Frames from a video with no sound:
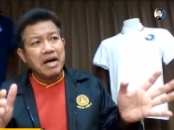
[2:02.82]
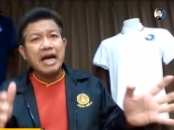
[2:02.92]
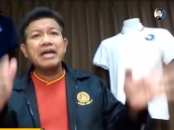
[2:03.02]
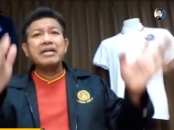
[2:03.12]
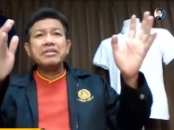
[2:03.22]
น
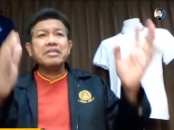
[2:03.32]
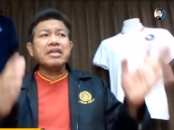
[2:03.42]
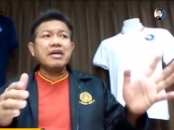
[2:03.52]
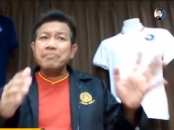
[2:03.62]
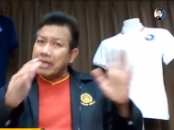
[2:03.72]
ว่า เธ
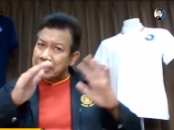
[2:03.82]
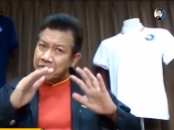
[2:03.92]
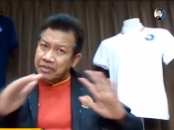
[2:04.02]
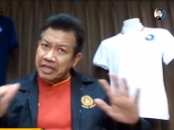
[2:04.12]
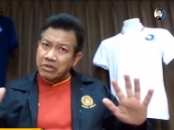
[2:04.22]
อป
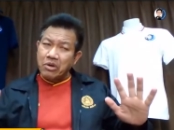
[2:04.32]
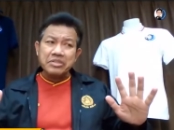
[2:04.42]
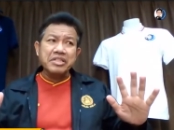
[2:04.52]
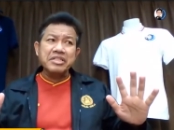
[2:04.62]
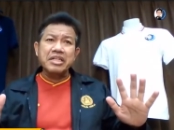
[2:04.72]
ฏิเสธโดย
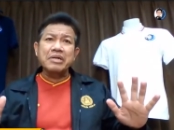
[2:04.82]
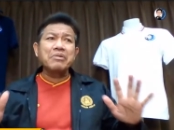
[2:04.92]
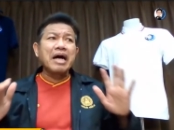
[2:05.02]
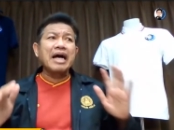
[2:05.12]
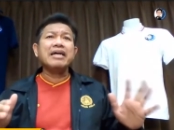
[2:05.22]
สิ้นเชิง
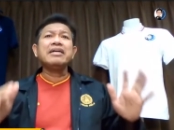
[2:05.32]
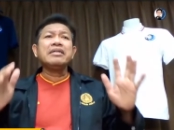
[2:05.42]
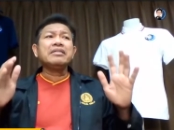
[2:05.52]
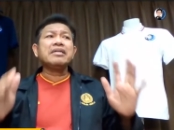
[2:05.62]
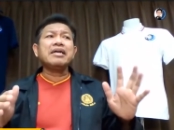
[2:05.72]
ว่า
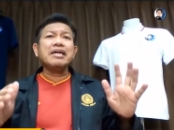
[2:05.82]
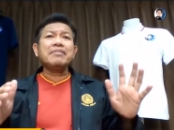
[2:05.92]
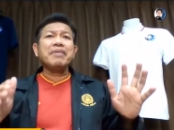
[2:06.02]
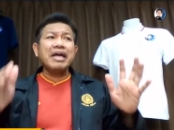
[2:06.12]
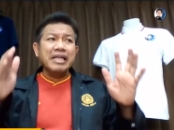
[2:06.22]
เธอ
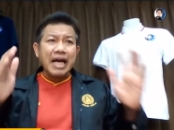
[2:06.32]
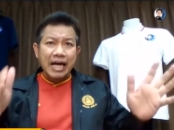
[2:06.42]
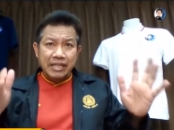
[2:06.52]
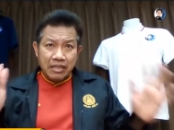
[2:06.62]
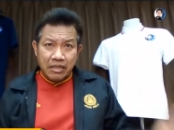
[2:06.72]
ไม่
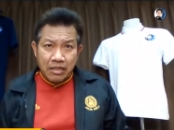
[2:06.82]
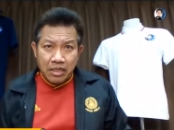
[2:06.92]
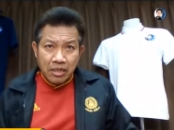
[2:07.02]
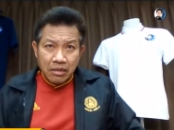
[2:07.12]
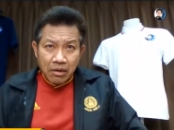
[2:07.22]
ได้
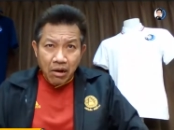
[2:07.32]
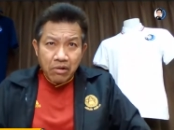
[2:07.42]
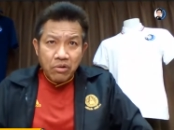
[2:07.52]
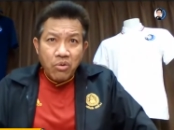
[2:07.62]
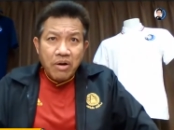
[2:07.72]
หลอ
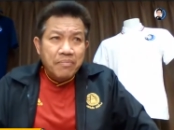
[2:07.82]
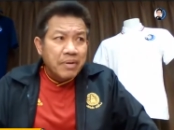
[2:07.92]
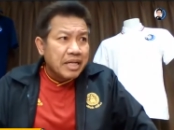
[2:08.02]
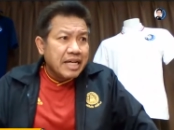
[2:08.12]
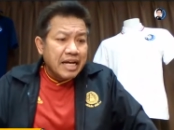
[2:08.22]
กลวง
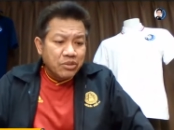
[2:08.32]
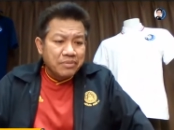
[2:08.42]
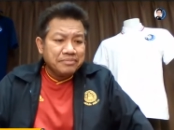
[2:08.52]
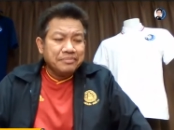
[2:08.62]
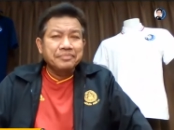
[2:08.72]
ประชาช
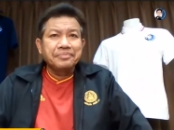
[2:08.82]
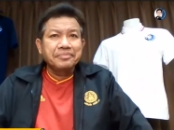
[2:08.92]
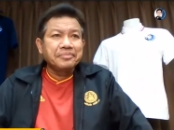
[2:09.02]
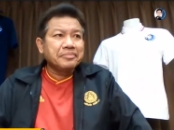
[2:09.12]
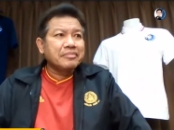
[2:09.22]
น
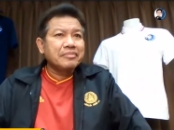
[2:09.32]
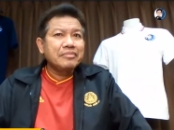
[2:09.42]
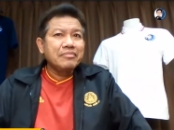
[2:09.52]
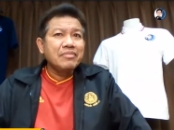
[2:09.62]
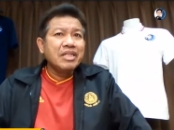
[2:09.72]

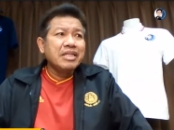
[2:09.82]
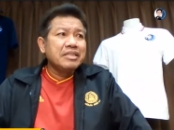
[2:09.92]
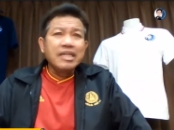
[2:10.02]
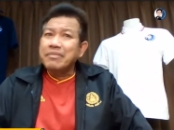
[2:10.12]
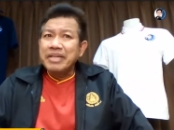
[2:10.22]

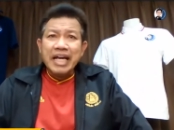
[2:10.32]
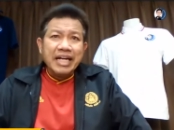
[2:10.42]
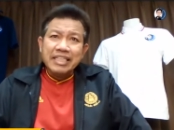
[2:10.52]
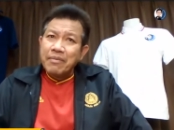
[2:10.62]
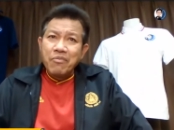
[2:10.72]
เธอไม่ได้
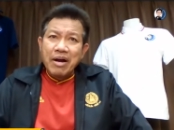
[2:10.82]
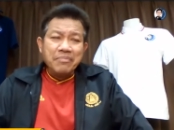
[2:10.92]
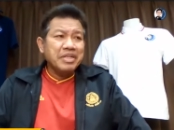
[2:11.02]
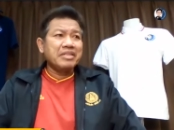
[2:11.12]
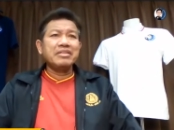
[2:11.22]
กระทำความ
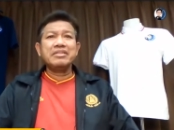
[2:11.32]
ผิด